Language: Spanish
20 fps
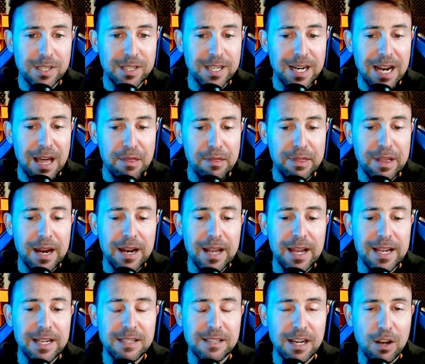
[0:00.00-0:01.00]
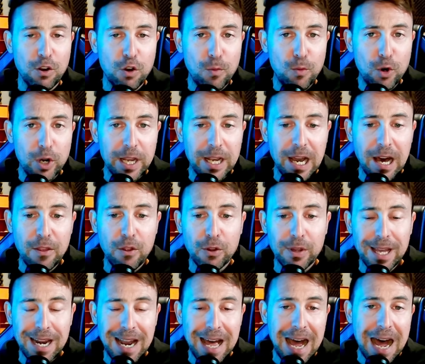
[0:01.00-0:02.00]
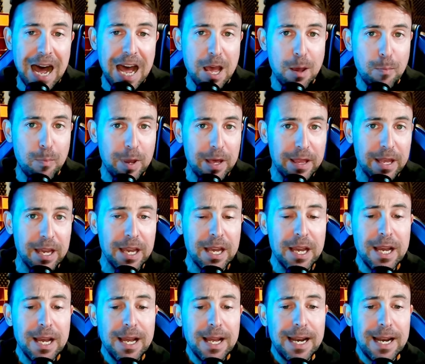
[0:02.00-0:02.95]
de lanzar ese comunicado de la AEPD,